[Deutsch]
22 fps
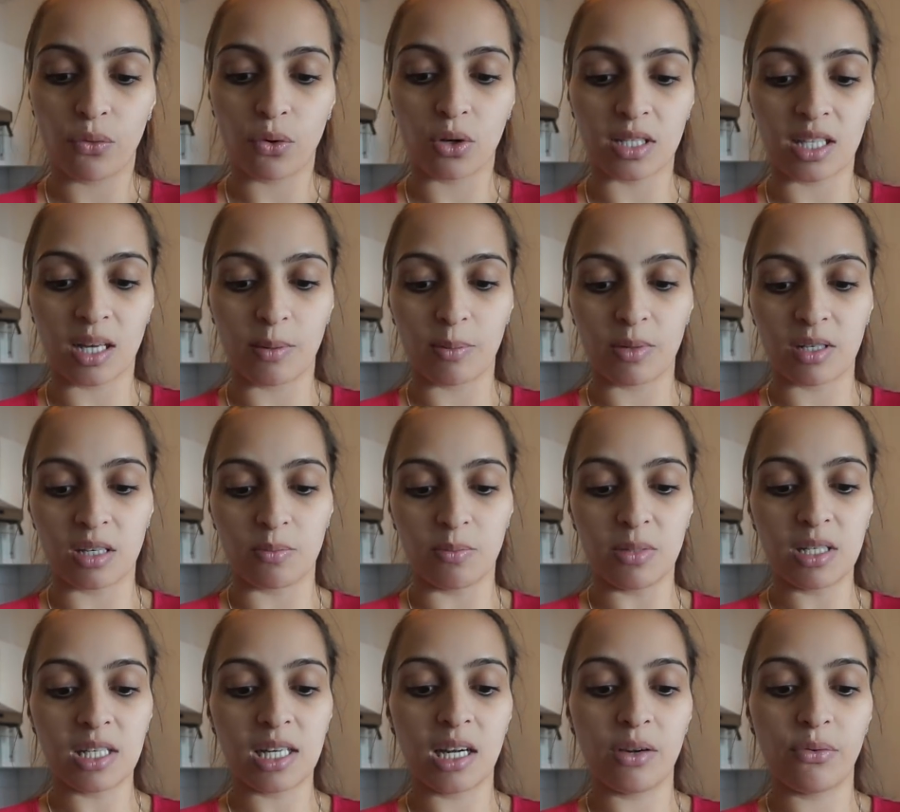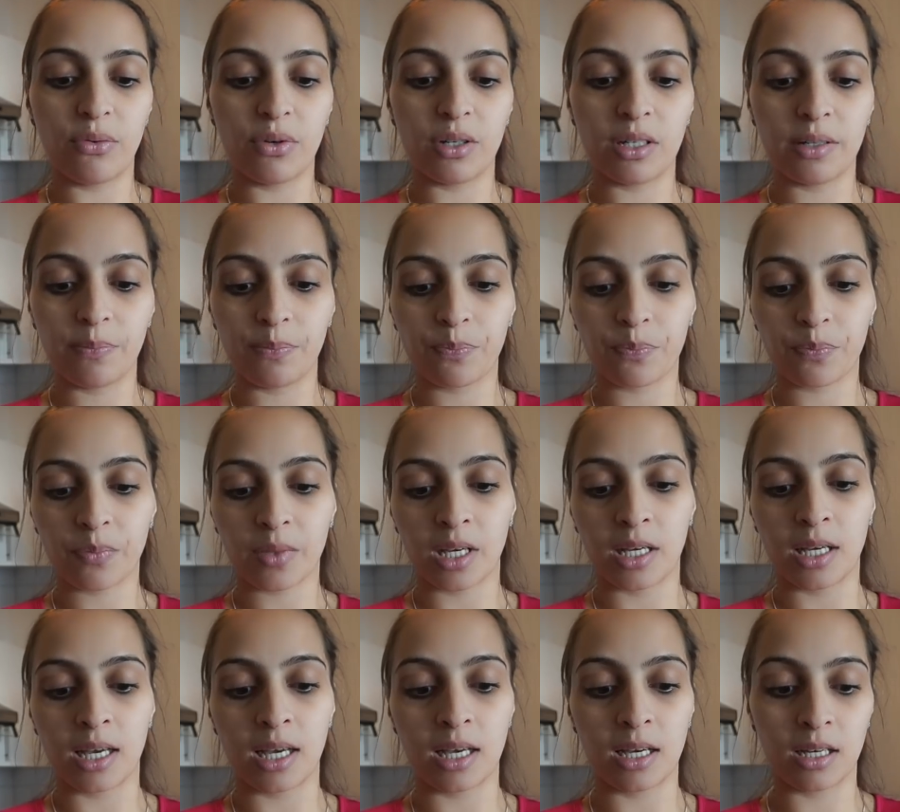für gesammelte Mithilfe.
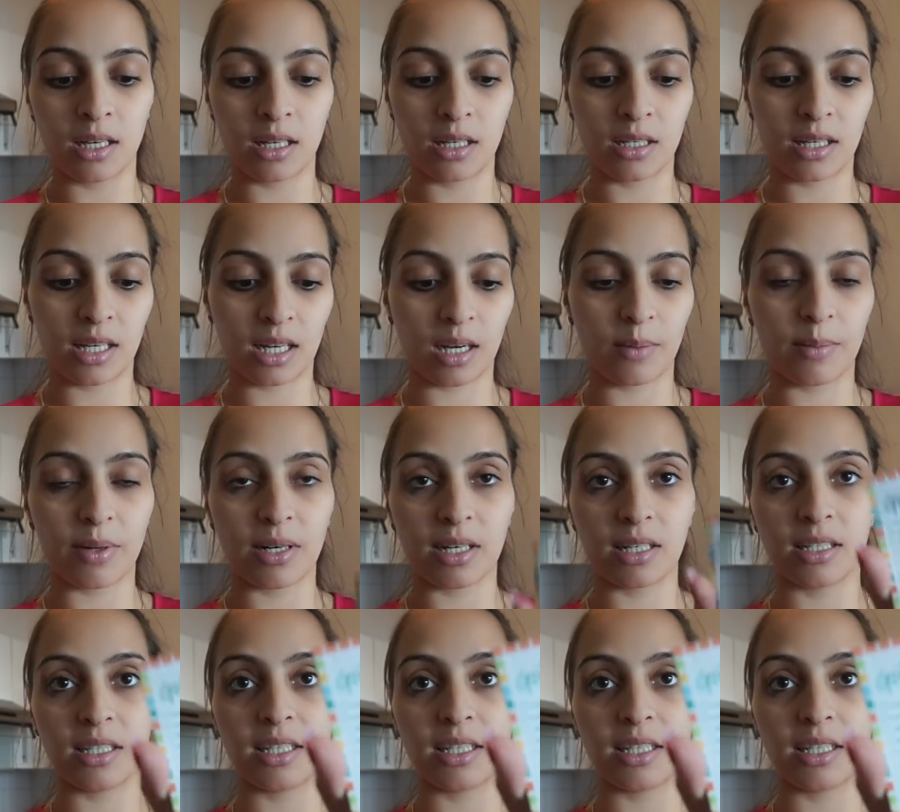Dann kann man